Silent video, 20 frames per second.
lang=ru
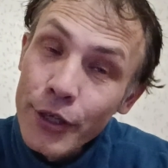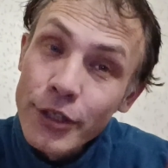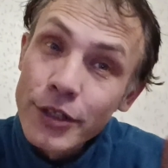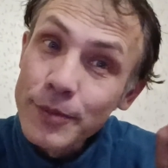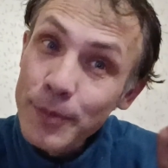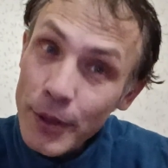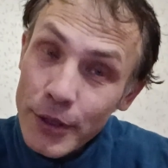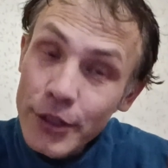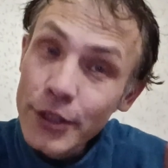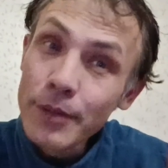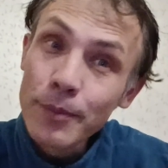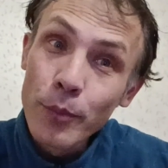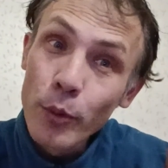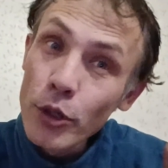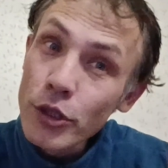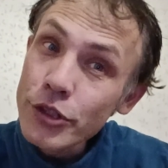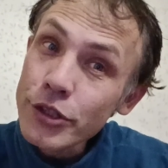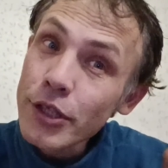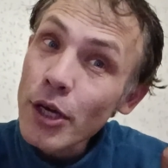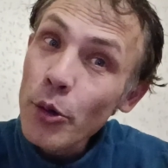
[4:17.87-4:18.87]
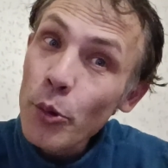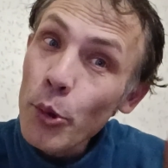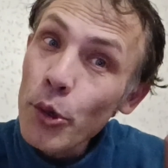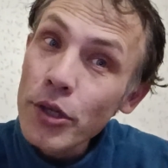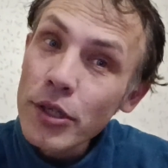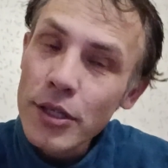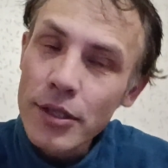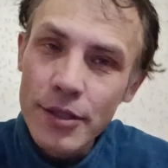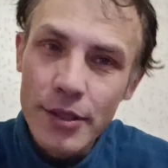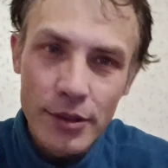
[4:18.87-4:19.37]
смотри, больше такое
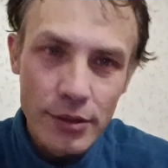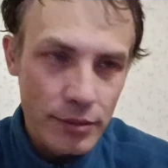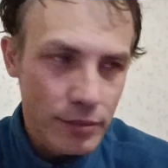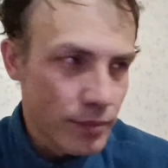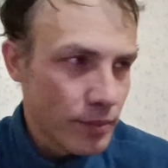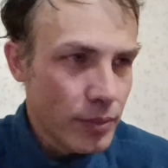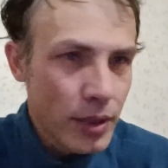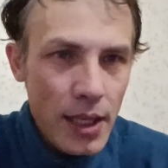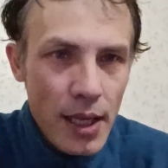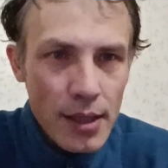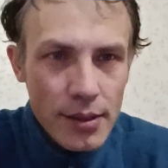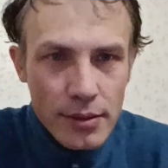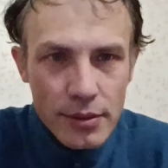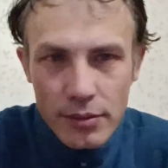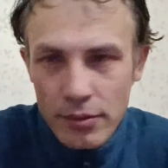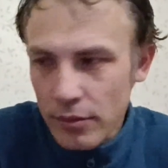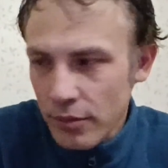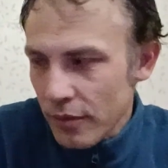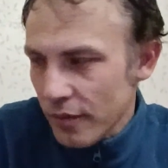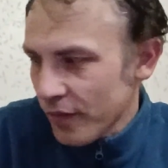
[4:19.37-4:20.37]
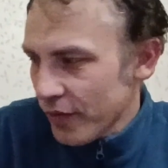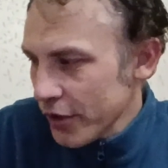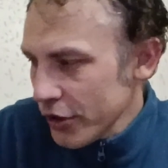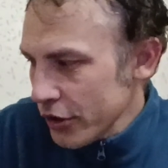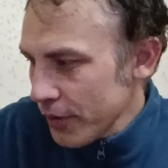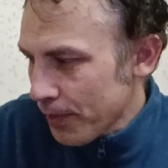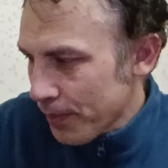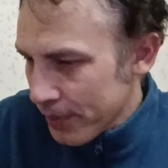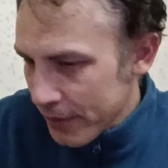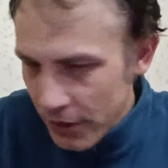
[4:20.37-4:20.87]
не делай, блядь, вы
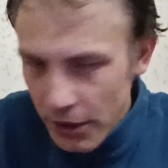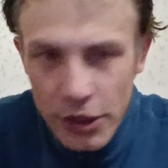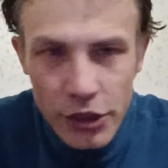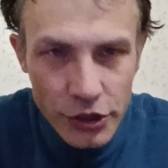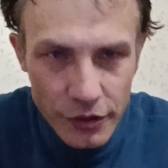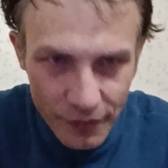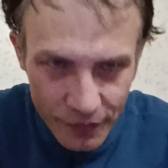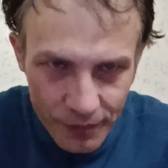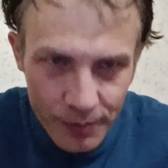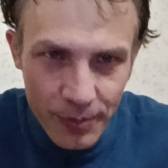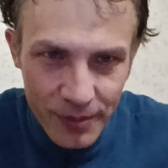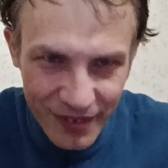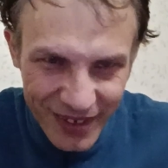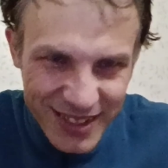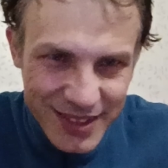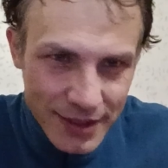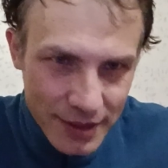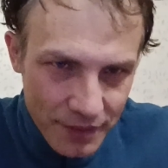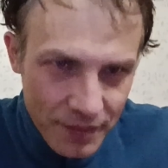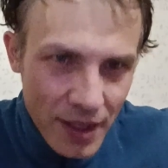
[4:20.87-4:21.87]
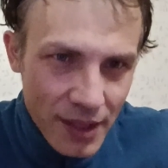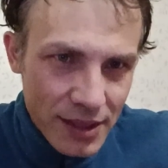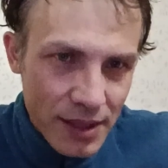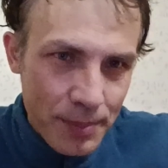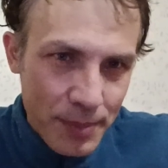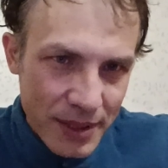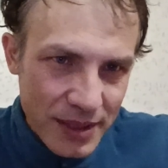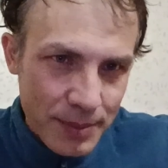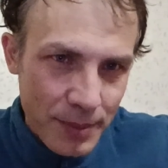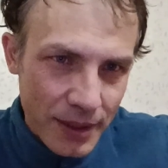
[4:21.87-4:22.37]
же, ты же в раздевалке
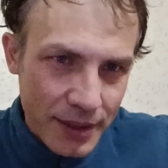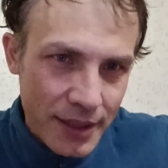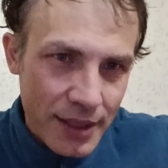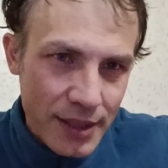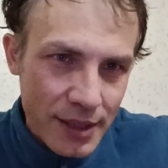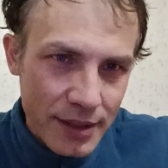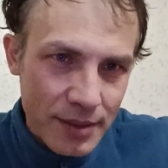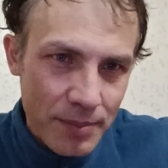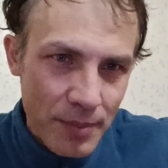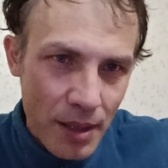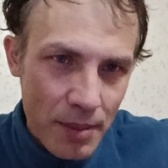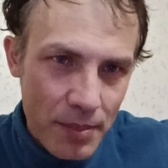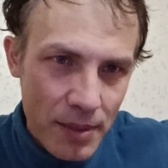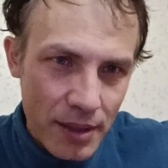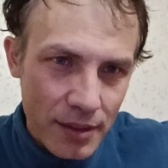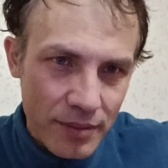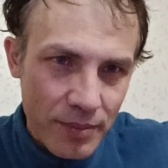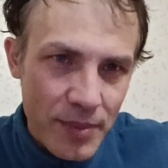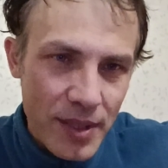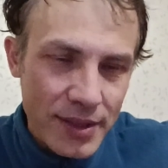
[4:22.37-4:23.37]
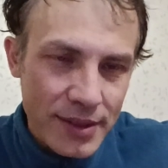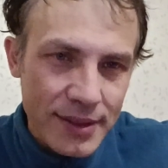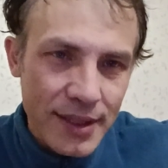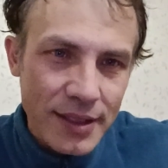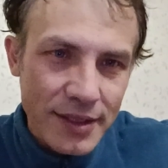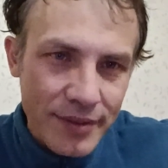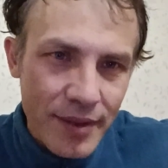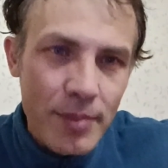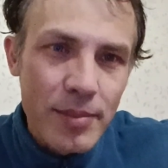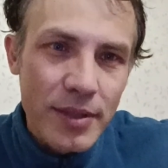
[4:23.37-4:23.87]
просмотрел этот момент вместе со
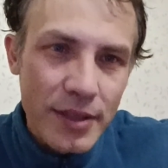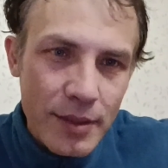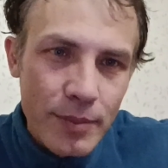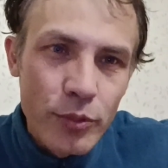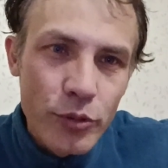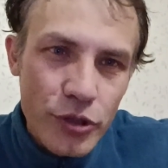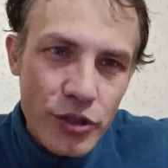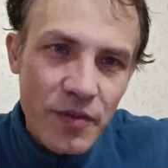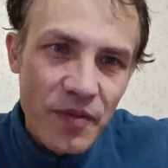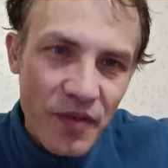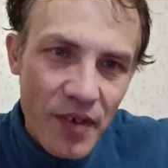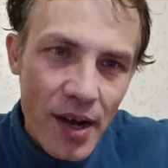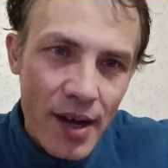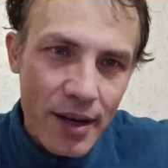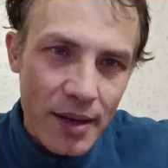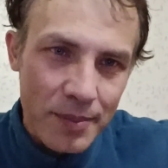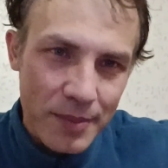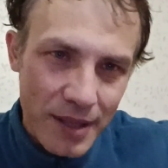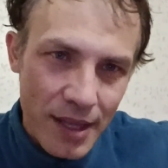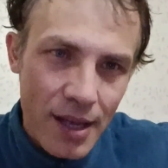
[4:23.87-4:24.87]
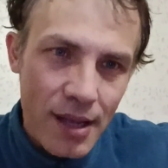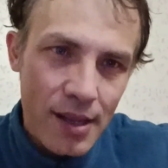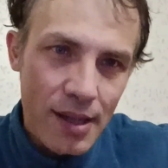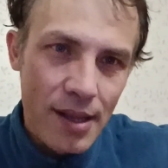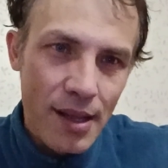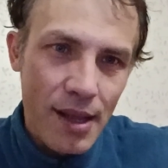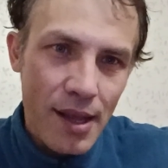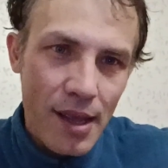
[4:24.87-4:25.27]
своим ебучим варом, да?